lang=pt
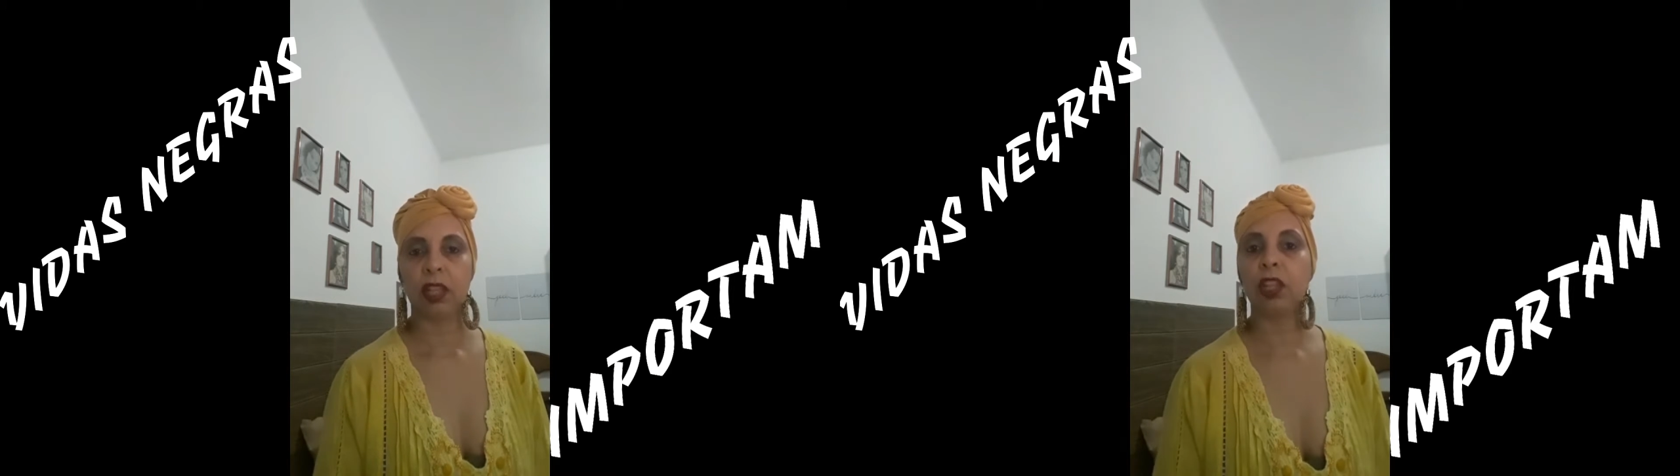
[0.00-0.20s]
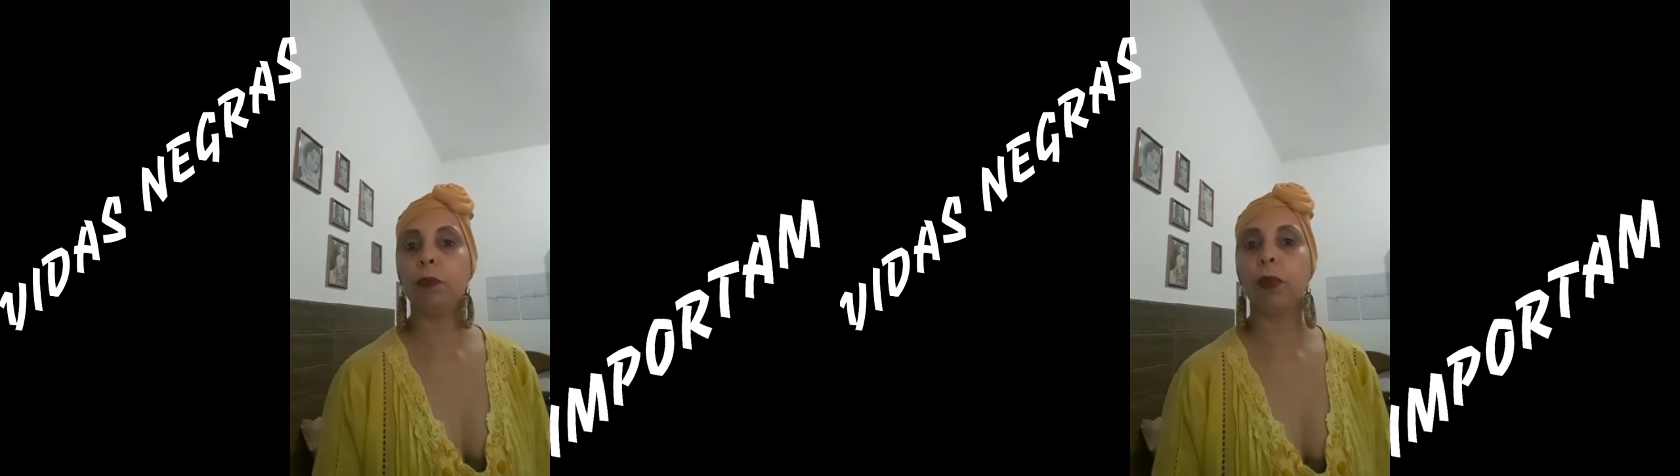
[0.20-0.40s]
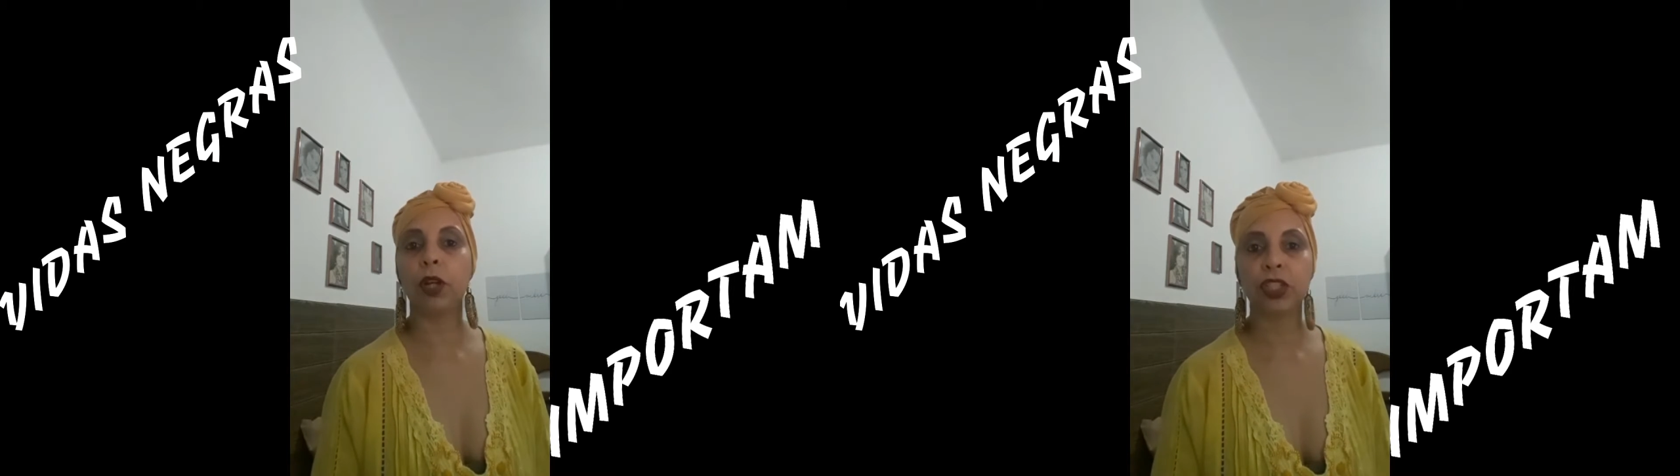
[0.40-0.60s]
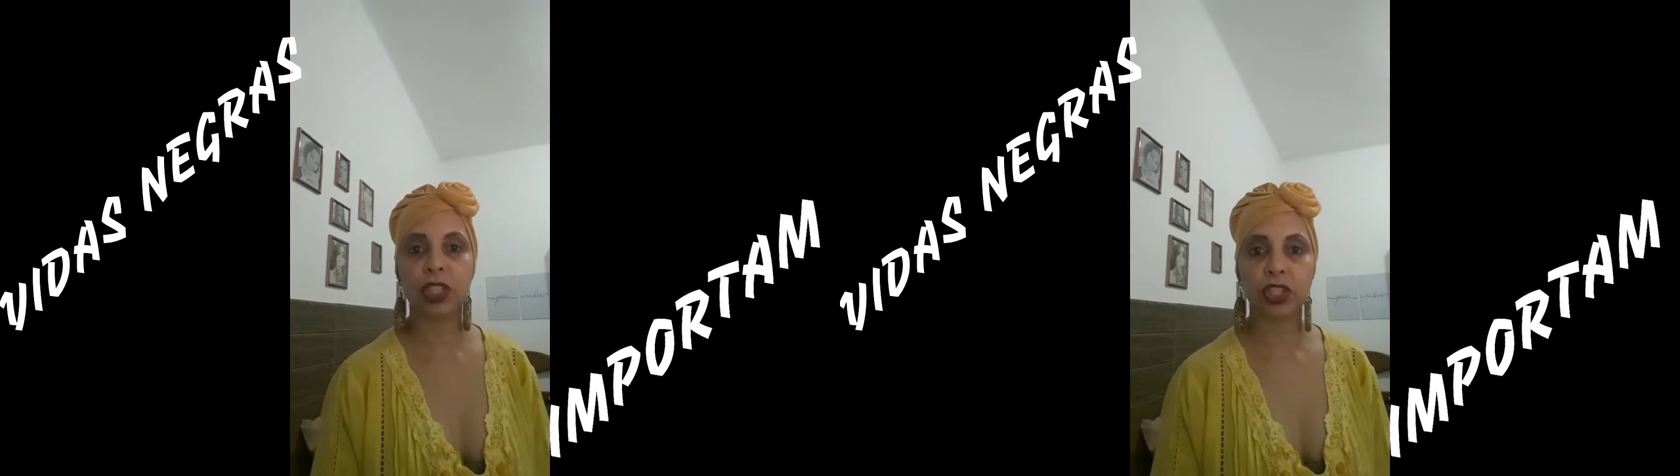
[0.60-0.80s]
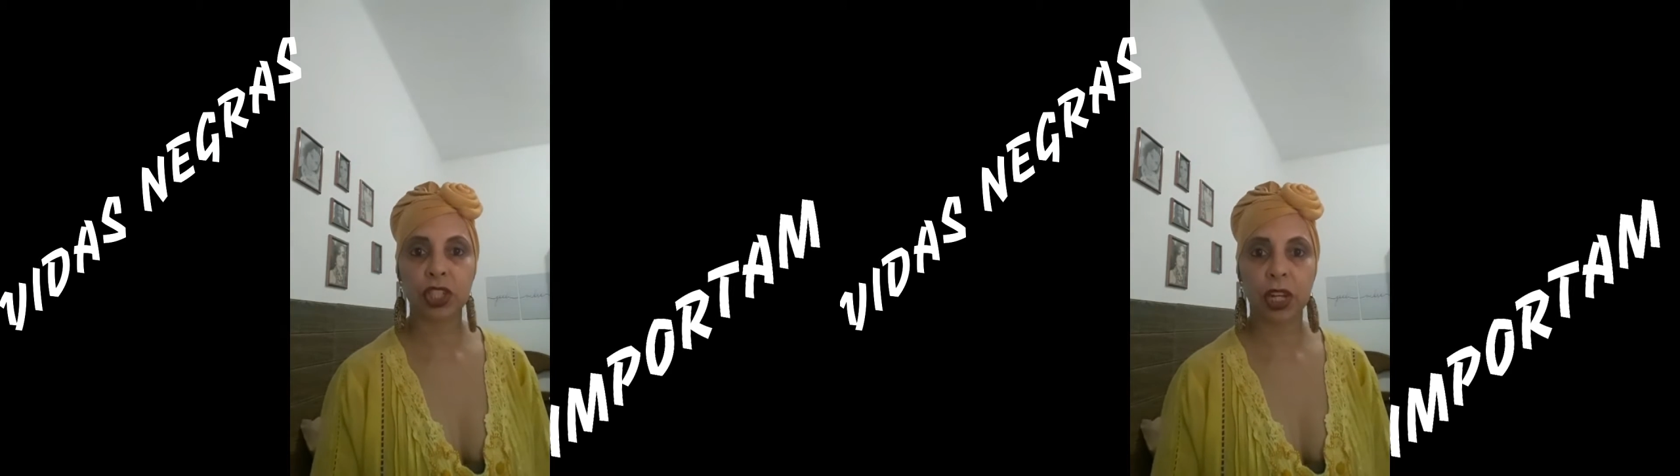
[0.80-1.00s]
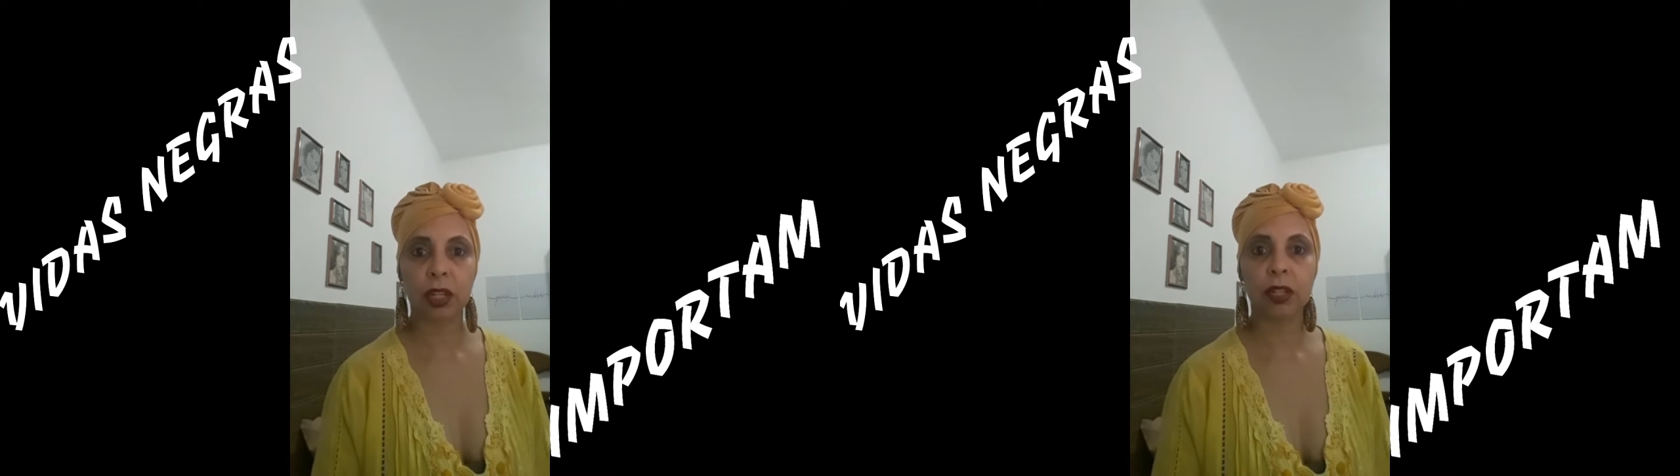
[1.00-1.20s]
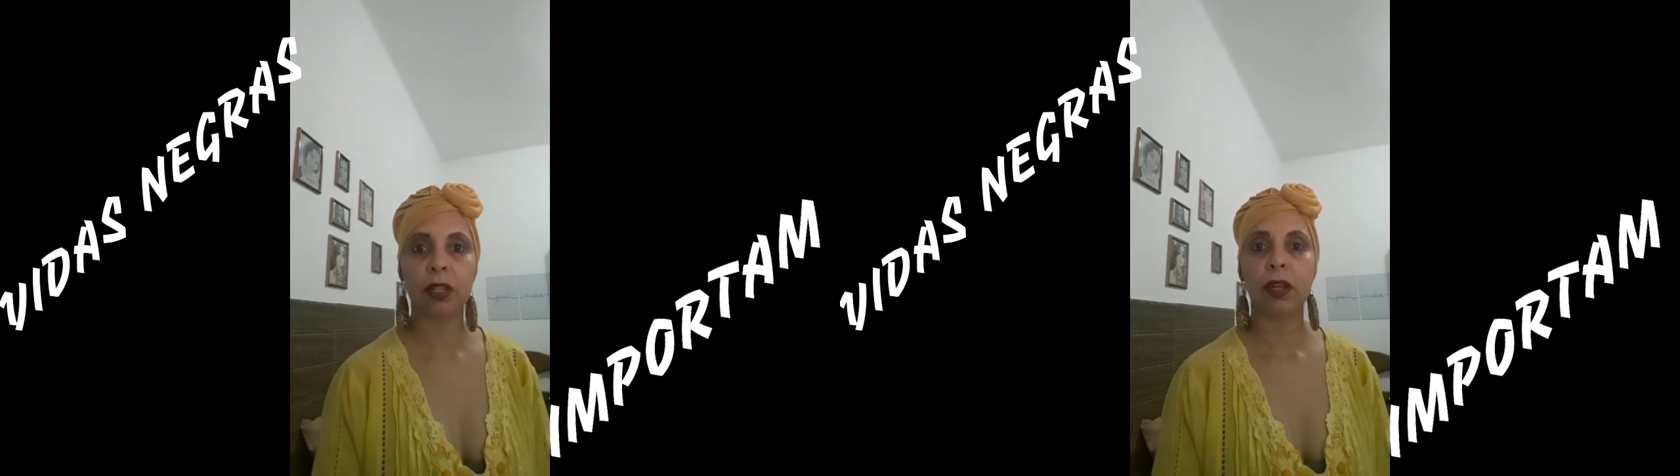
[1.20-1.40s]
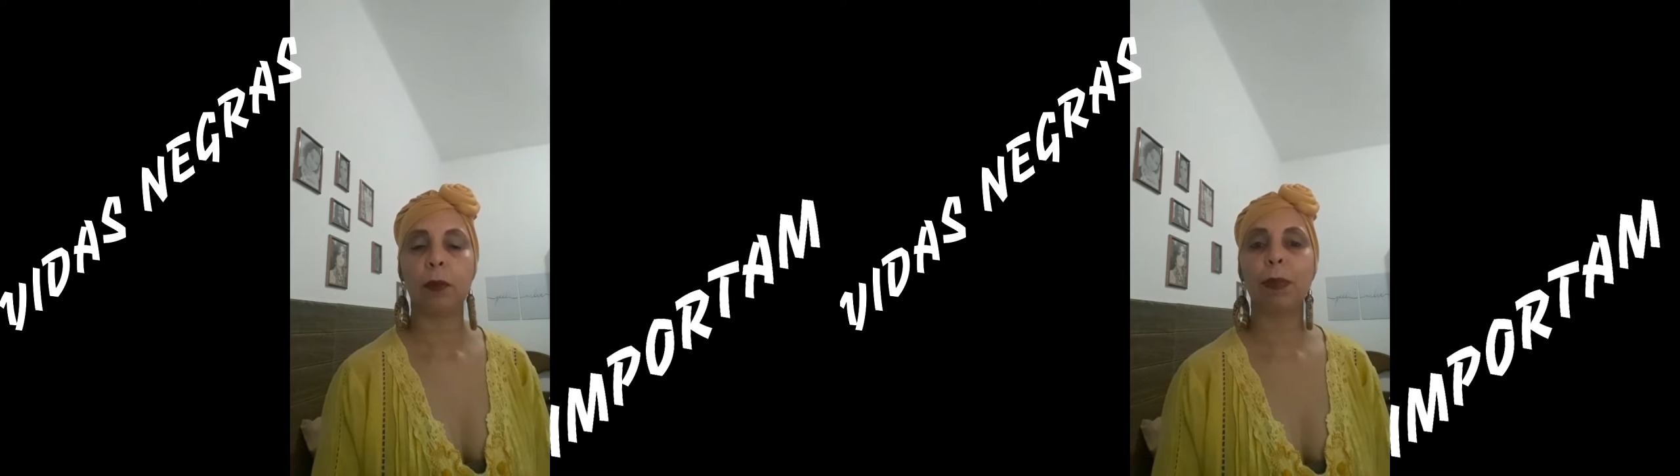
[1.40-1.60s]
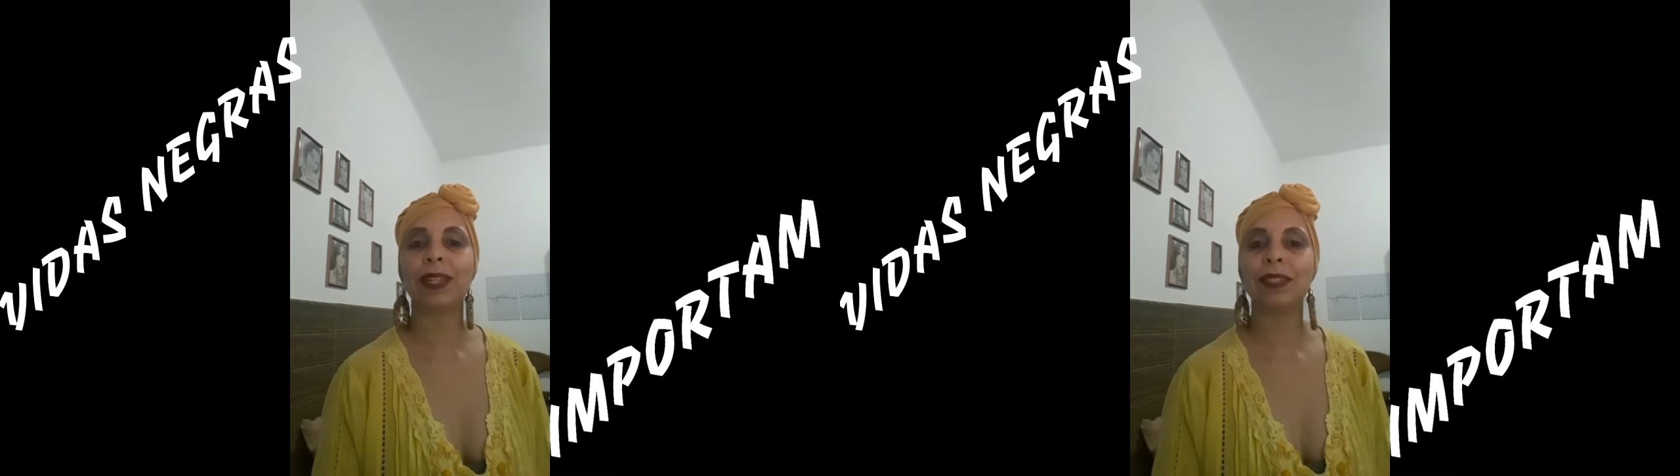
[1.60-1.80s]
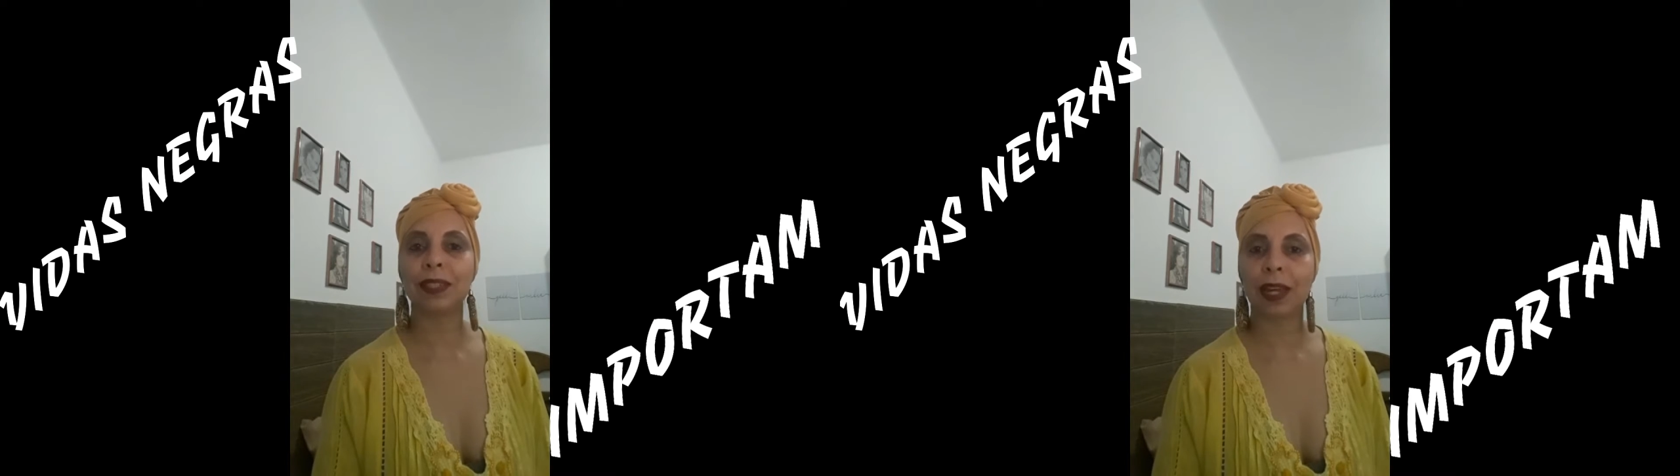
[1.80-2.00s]
não pode deixar
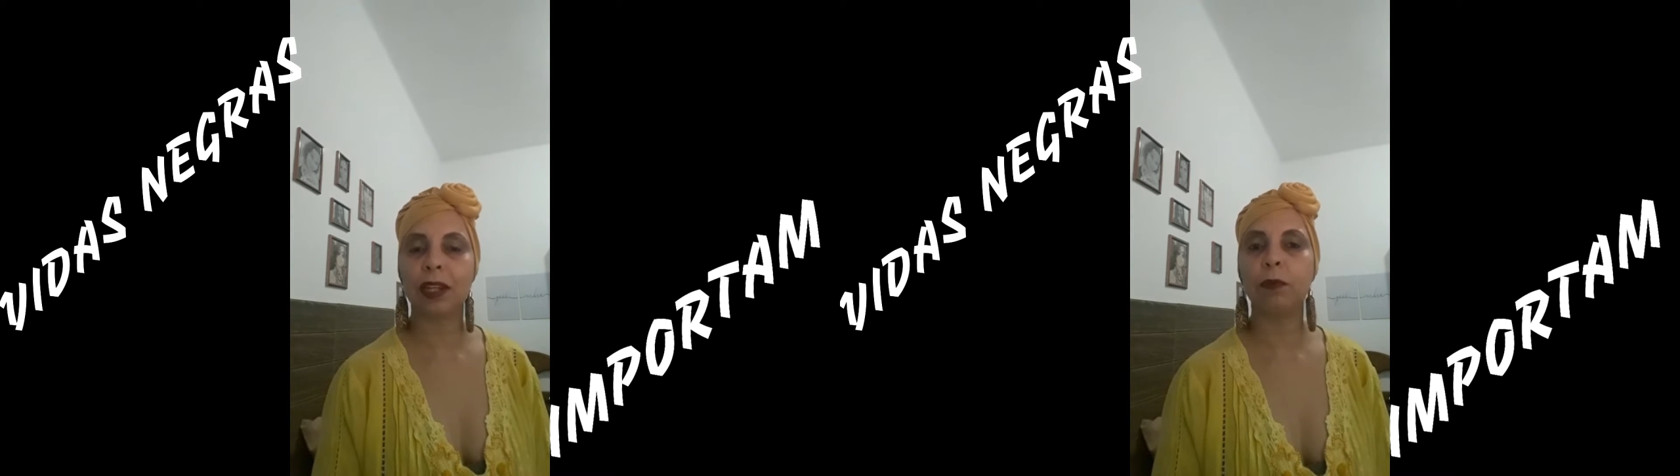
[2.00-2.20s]
passar